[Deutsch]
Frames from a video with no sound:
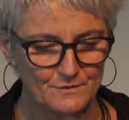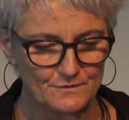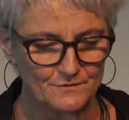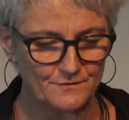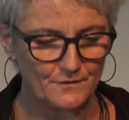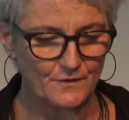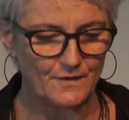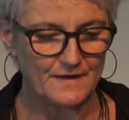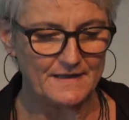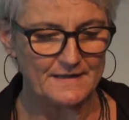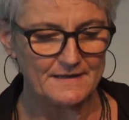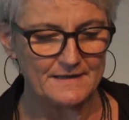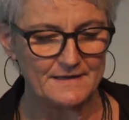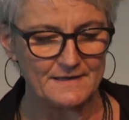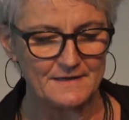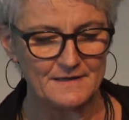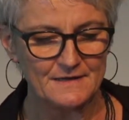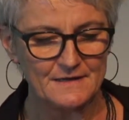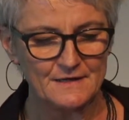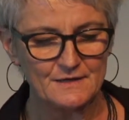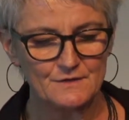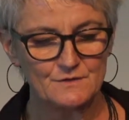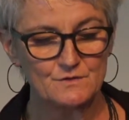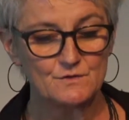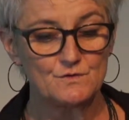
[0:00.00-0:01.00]
und Freunde,
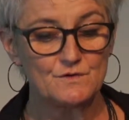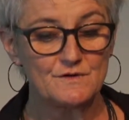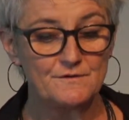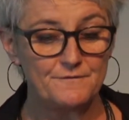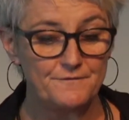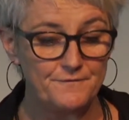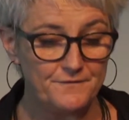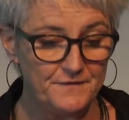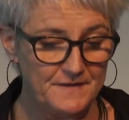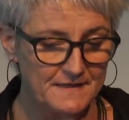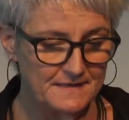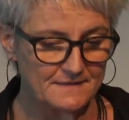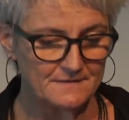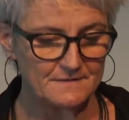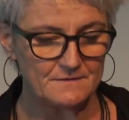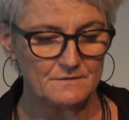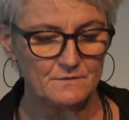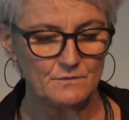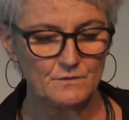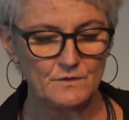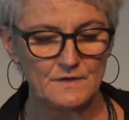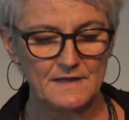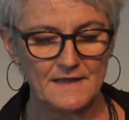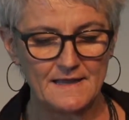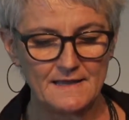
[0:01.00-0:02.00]
zur vierten
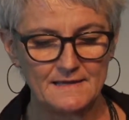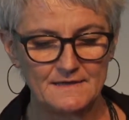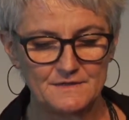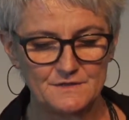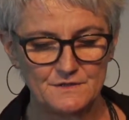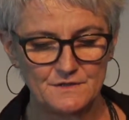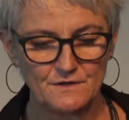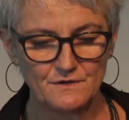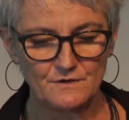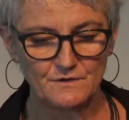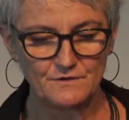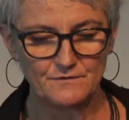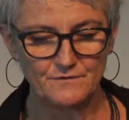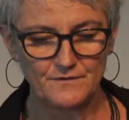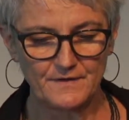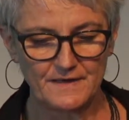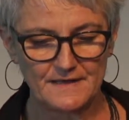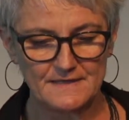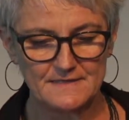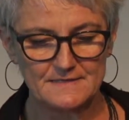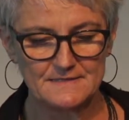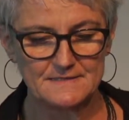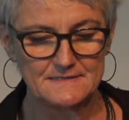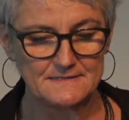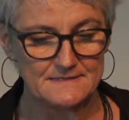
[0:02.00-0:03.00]
Nuclear Energy
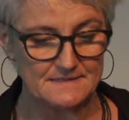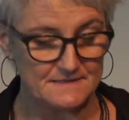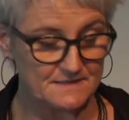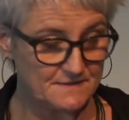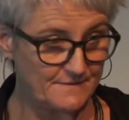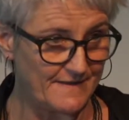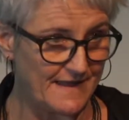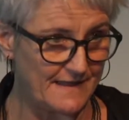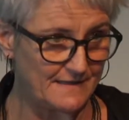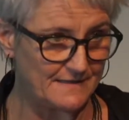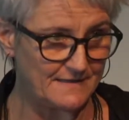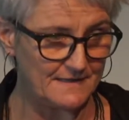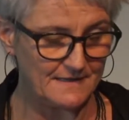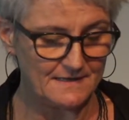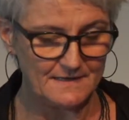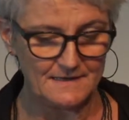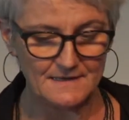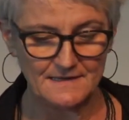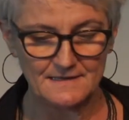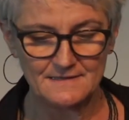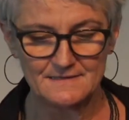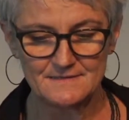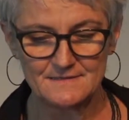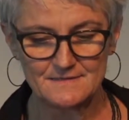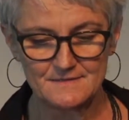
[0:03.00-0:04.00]
Konferenz, die zweite in
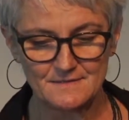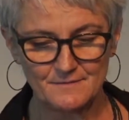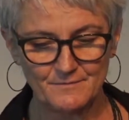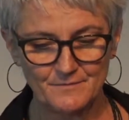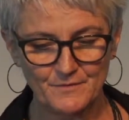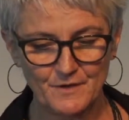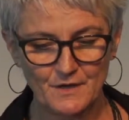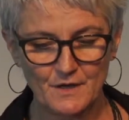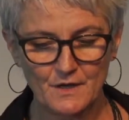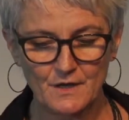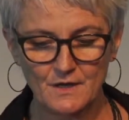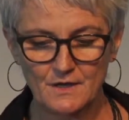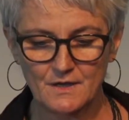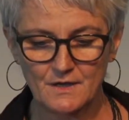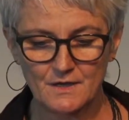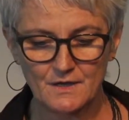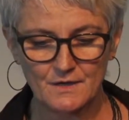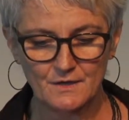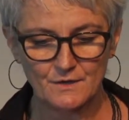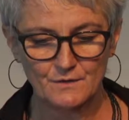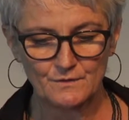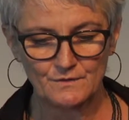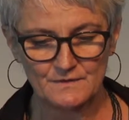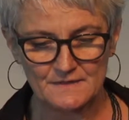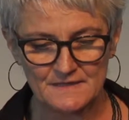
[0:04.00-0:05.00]
Linz
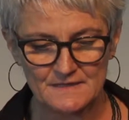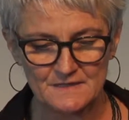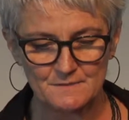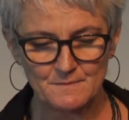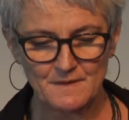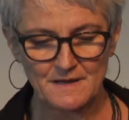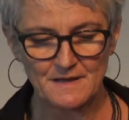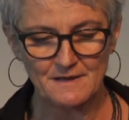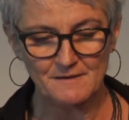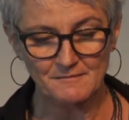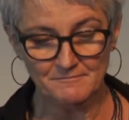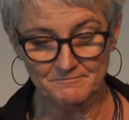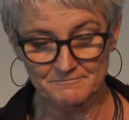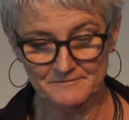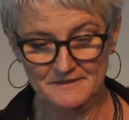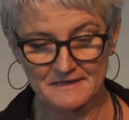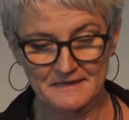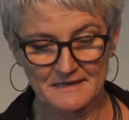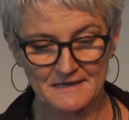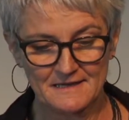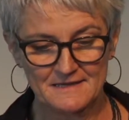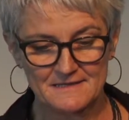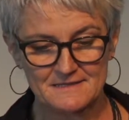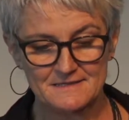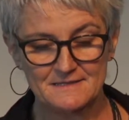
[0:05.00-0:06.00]
und diesmal
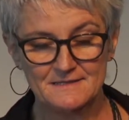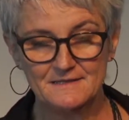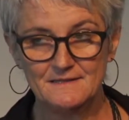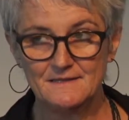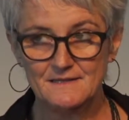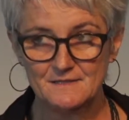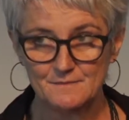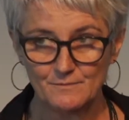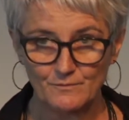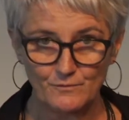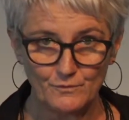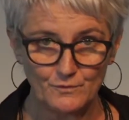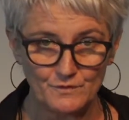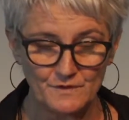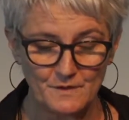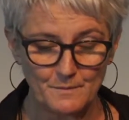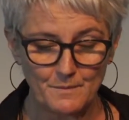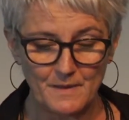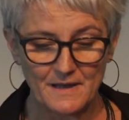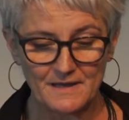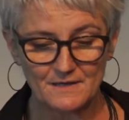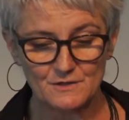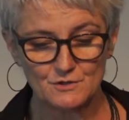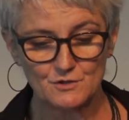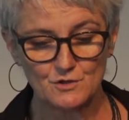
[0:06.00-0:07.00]
die erste in diesem
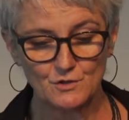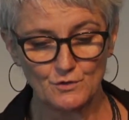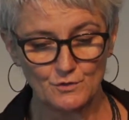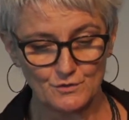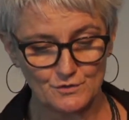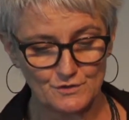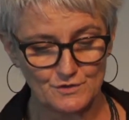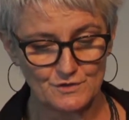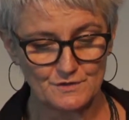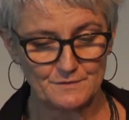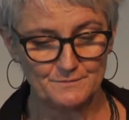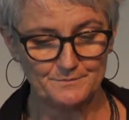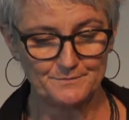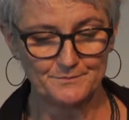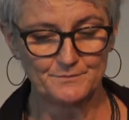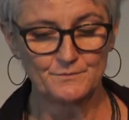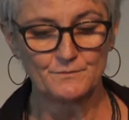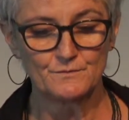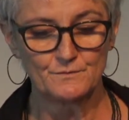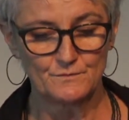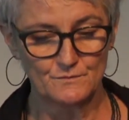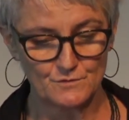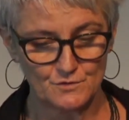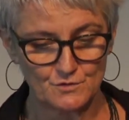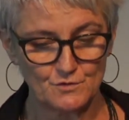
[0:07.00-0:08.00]
wunderbaren Schloss
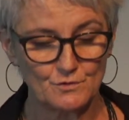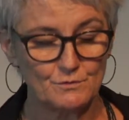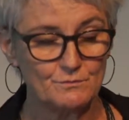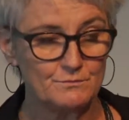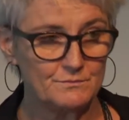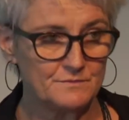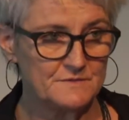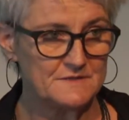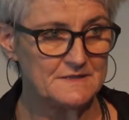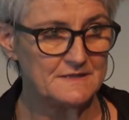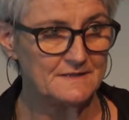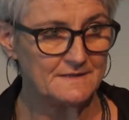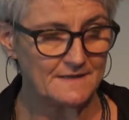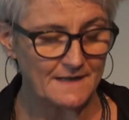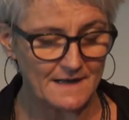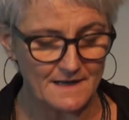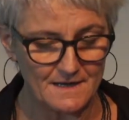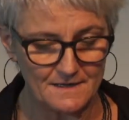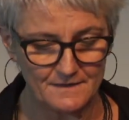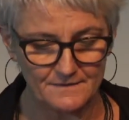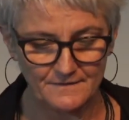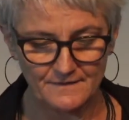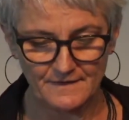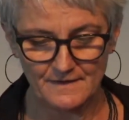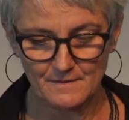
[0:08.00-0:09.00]
zum
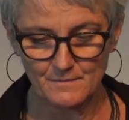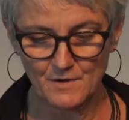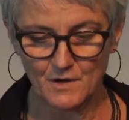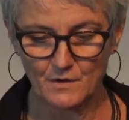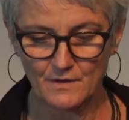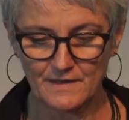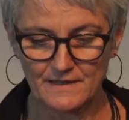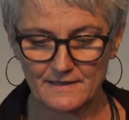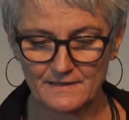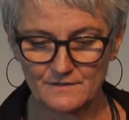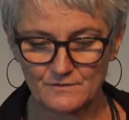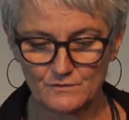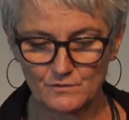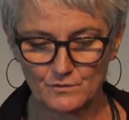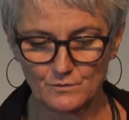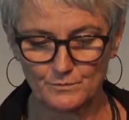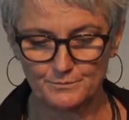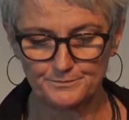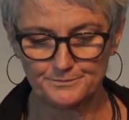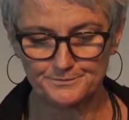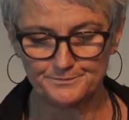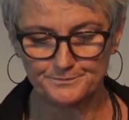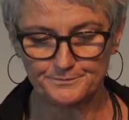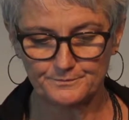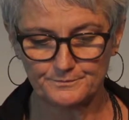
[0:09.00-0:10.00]
zentralen Thema
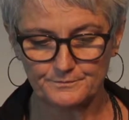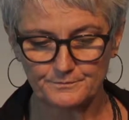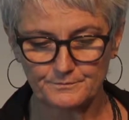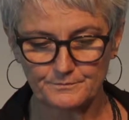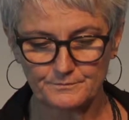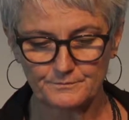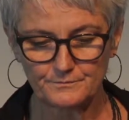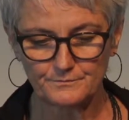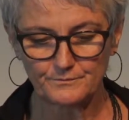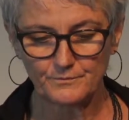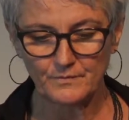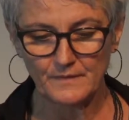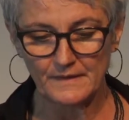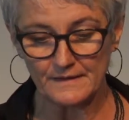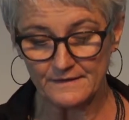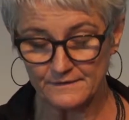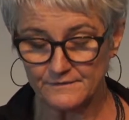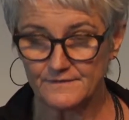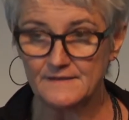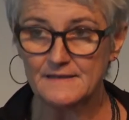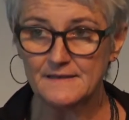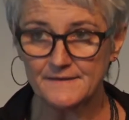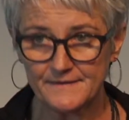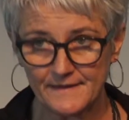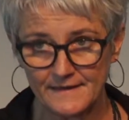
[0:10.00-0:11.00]
Euratom.
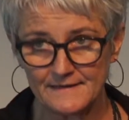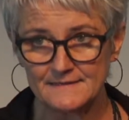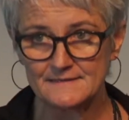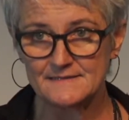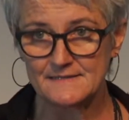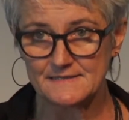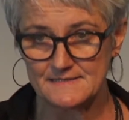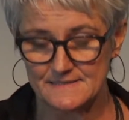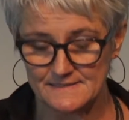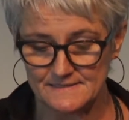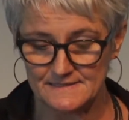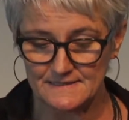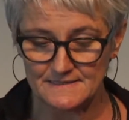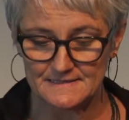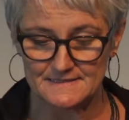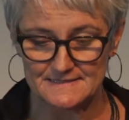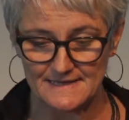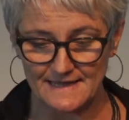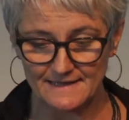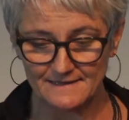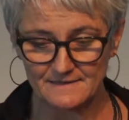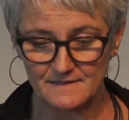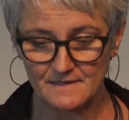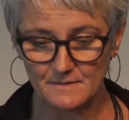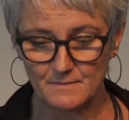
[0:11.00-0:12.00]
Vielen Dank, dass Sie sich
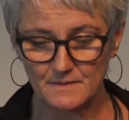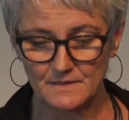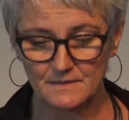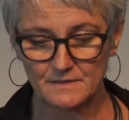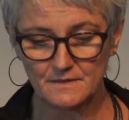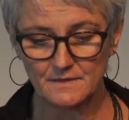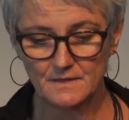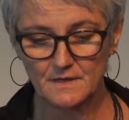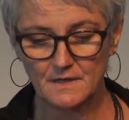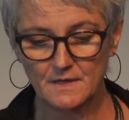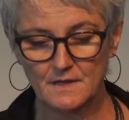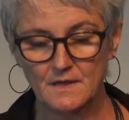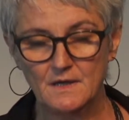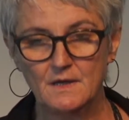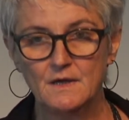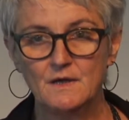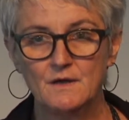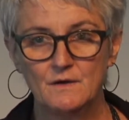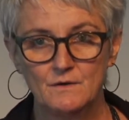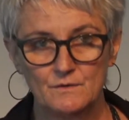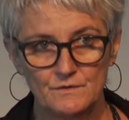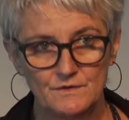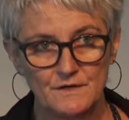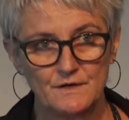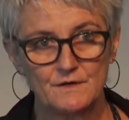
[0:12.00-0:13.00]
Zeit nehmen
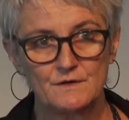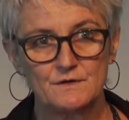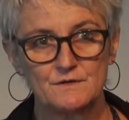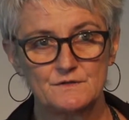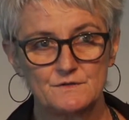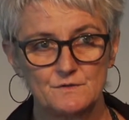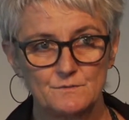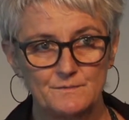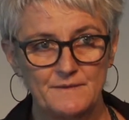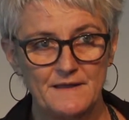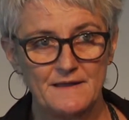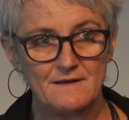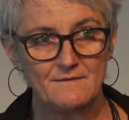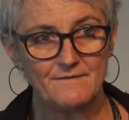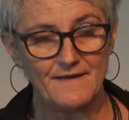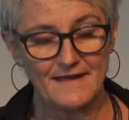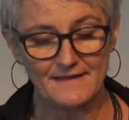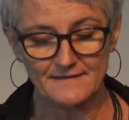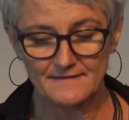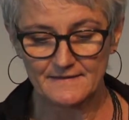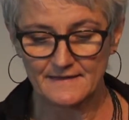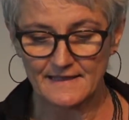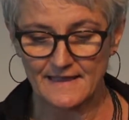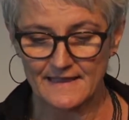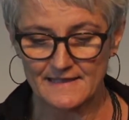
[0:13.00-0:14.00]
und auch zum Teil
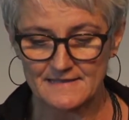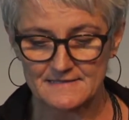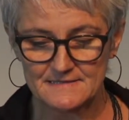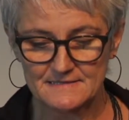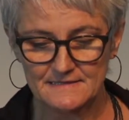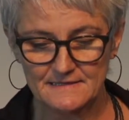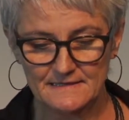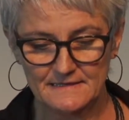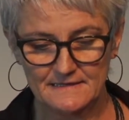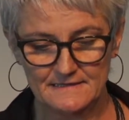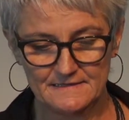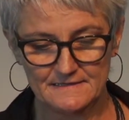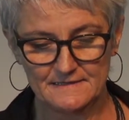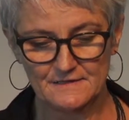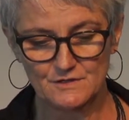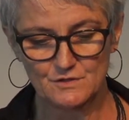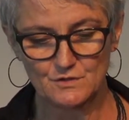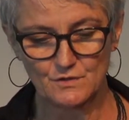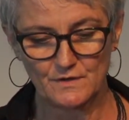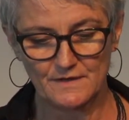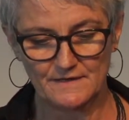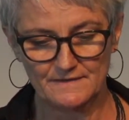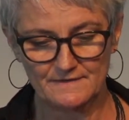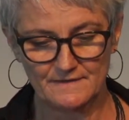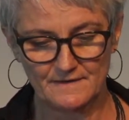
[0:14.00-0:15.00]
weite Reisen nicht
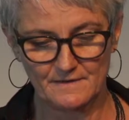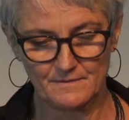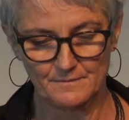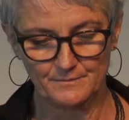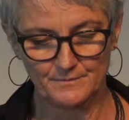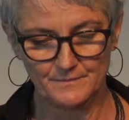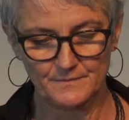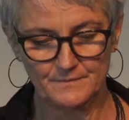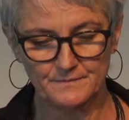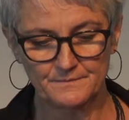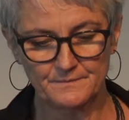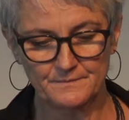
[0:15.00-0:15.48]
gescheut haben.